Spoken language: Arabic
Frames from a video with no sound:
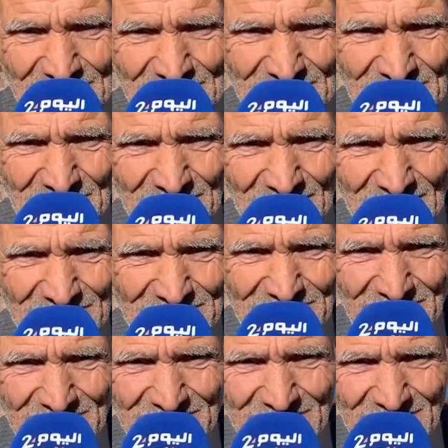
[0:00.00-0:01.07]
دابا علينا
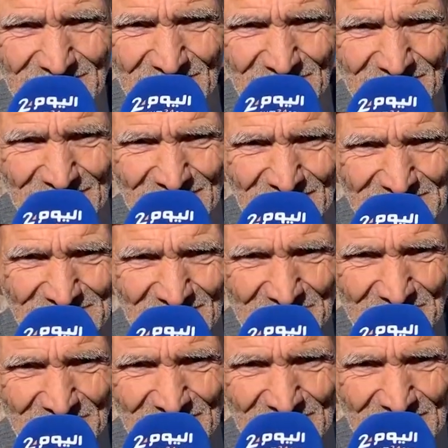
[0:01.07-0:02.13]
يدنا صافي الله يجعل
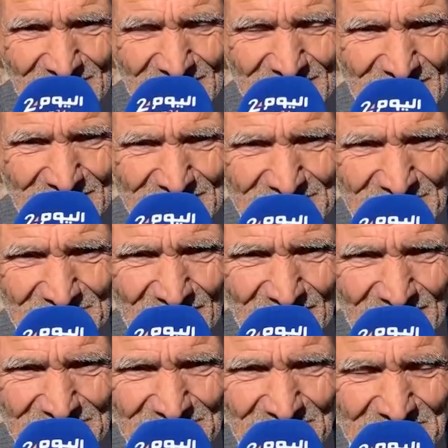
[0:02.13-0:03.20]
البركه جالسين ما
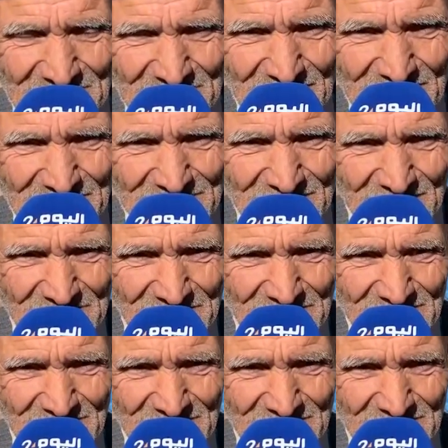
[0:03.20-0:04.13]
خدامين ما ردامين